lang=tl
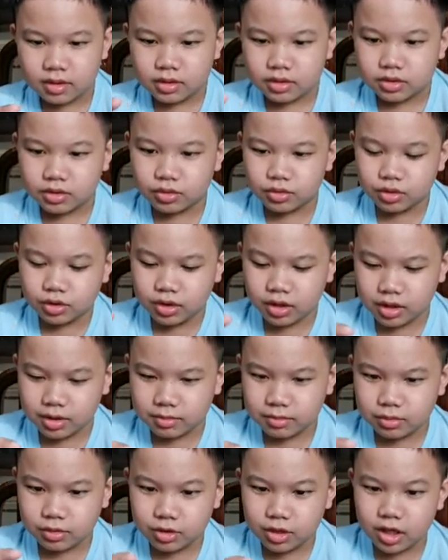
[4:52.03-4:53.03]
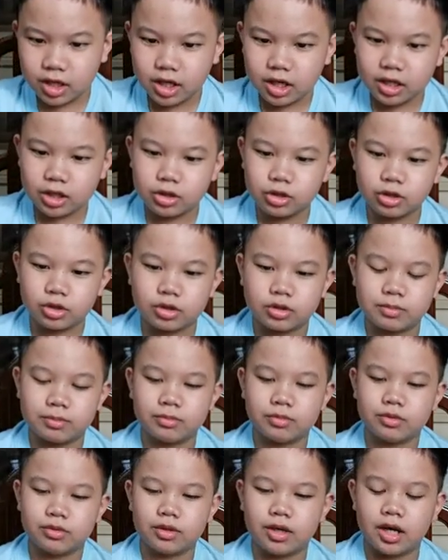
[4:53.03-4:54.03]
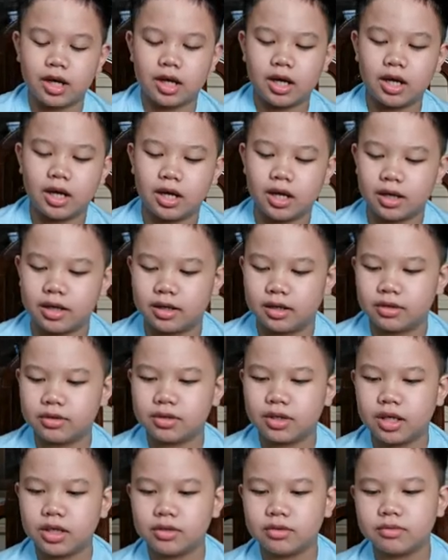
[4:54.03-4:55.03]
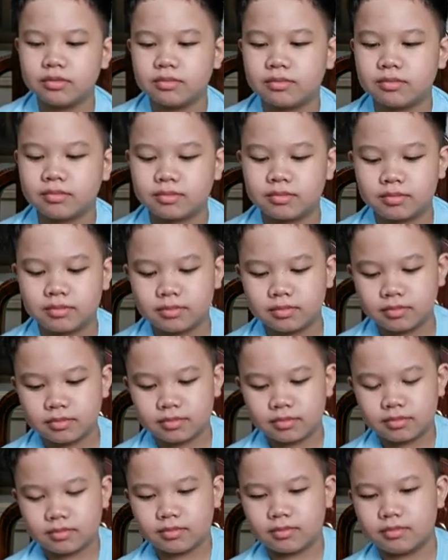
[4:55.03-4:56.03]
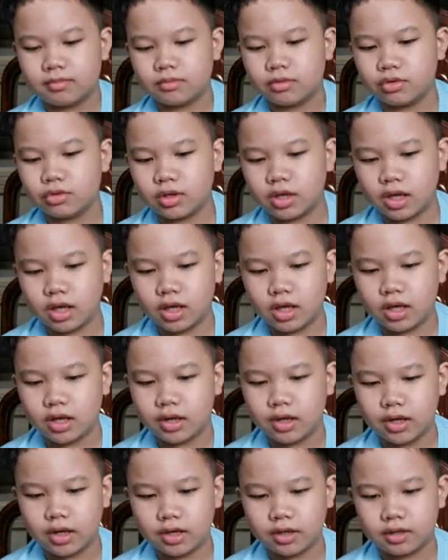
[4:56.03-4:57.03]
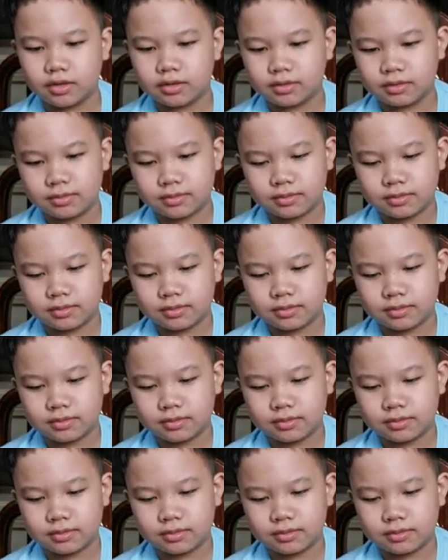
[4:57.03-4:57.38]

So, yun ang murang, ano, murang, ano nga yun? Murang,